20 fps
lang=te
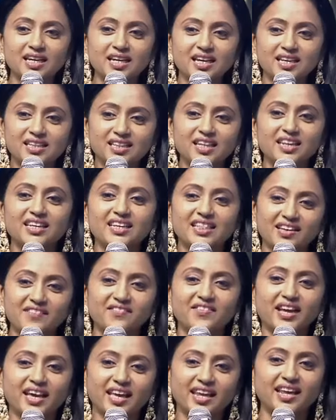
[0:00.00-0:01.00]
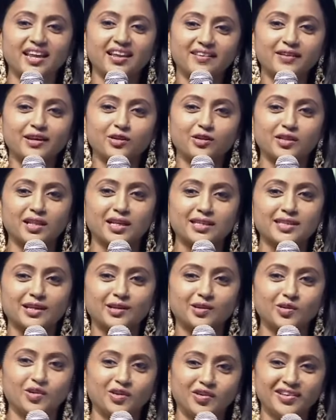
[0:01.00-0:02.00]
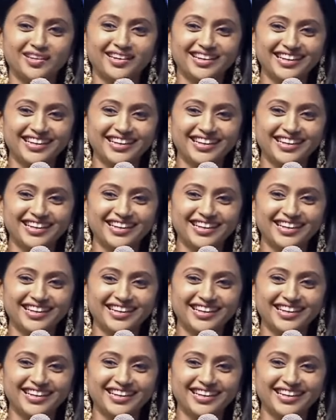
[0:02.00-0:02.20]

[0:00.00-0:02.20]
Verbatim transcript: స్టైల్ అయితే నీదే వేరే లెవెల్ ఉంది అసలు